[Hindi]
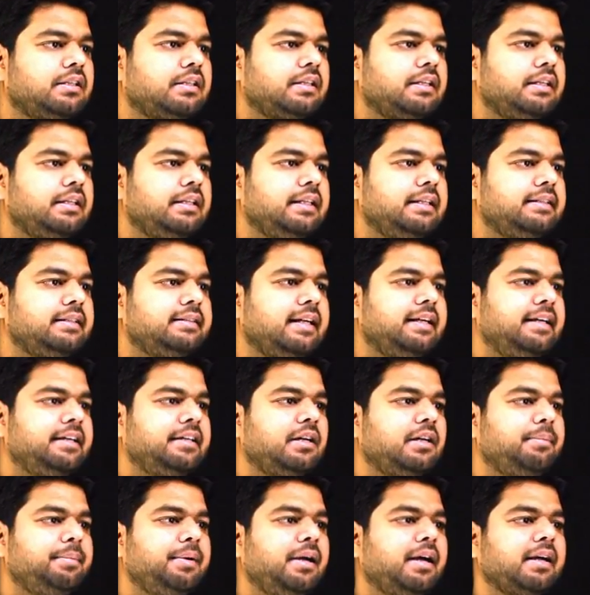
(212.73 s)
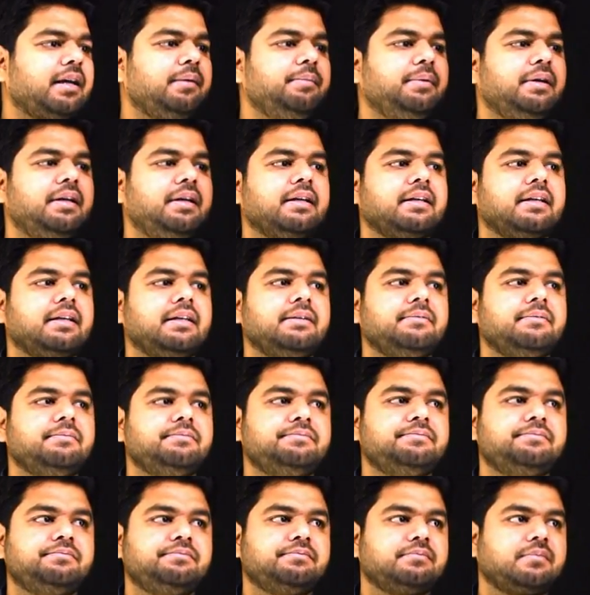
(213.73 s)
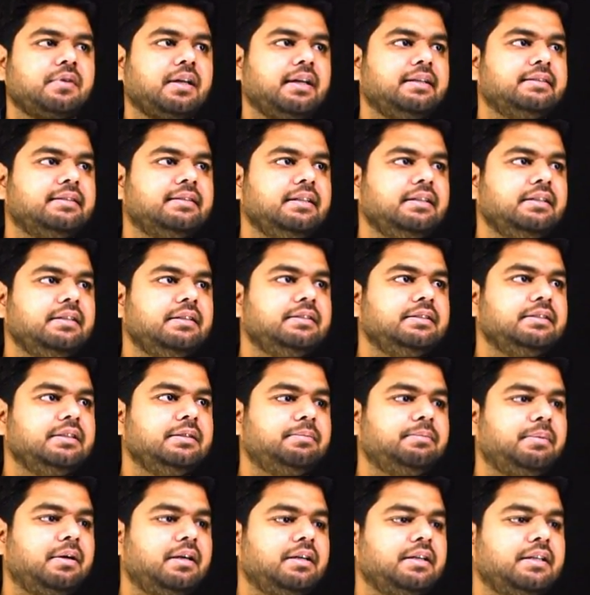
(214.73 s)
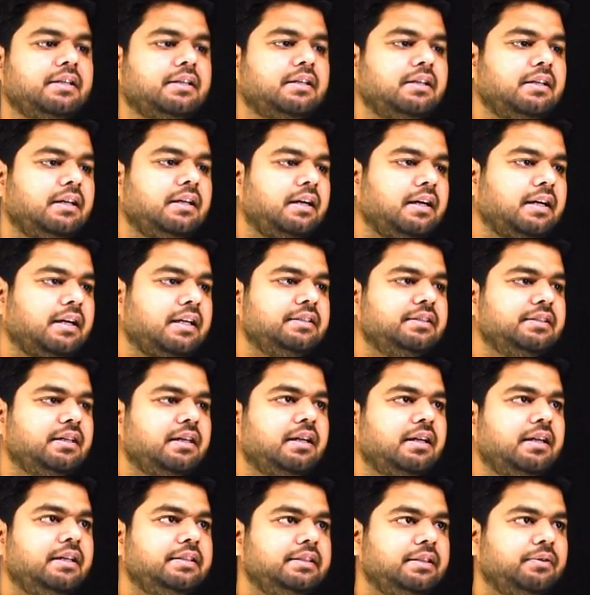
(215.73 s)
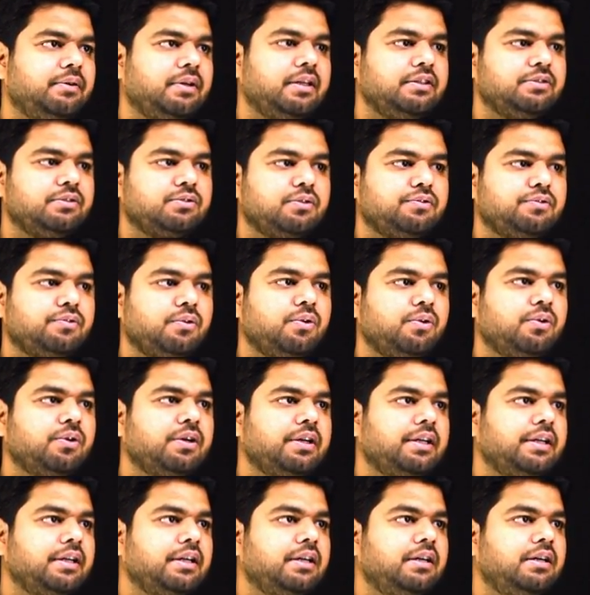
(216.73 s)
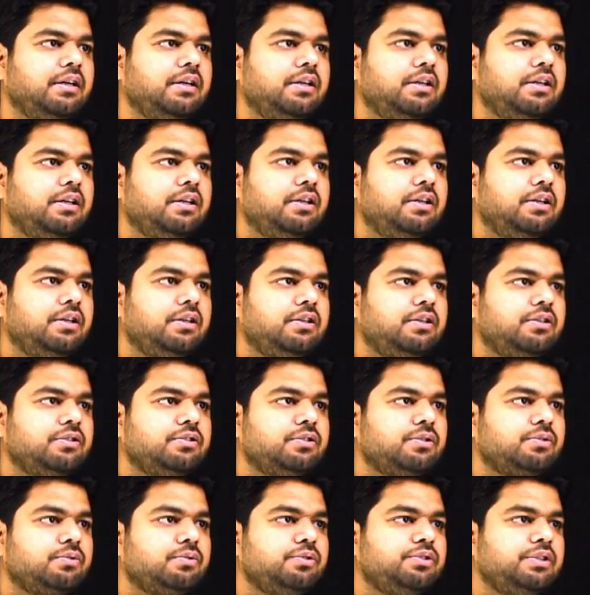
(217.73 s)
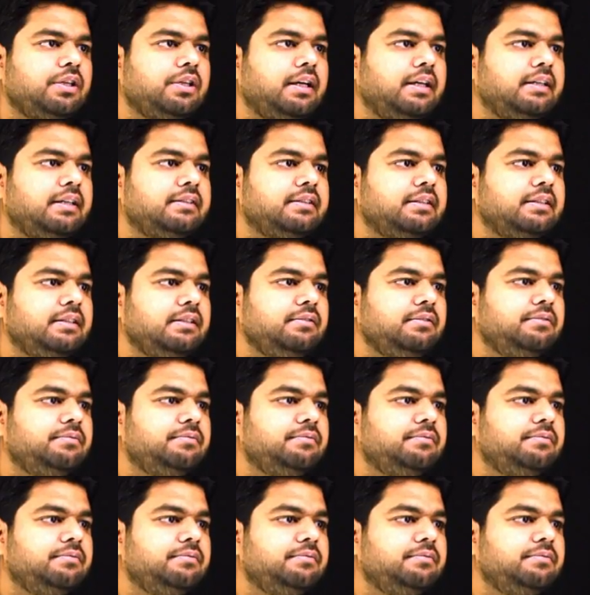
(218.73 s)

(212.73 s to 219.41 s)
कि ये सेंटर पे आके मिलेंगे कैसे ये पार्टिकल आगे जा रहा है ये वाला इसको फॉलो करेगा तो कुछ ऐसे